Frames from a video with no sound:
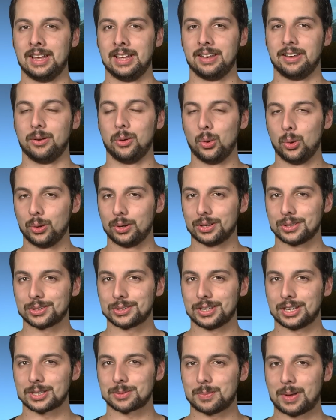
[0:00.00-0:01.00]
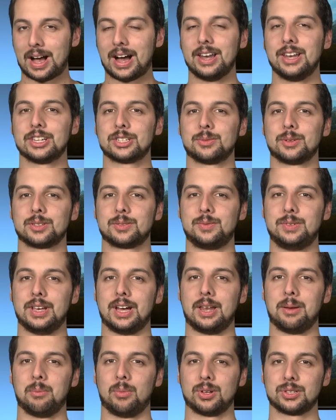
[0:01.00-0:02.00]
nö, das ist erstmal alles, was wir
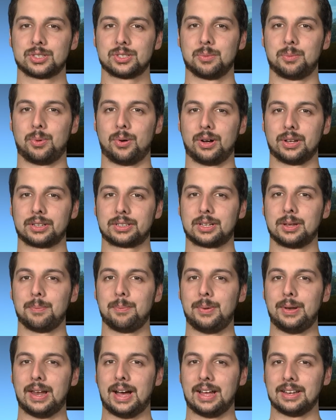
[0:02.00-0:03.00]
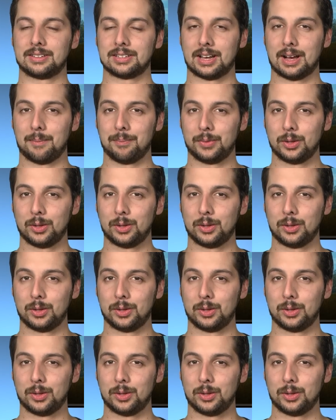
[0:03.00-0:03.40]
an Mod-Support geplant haben.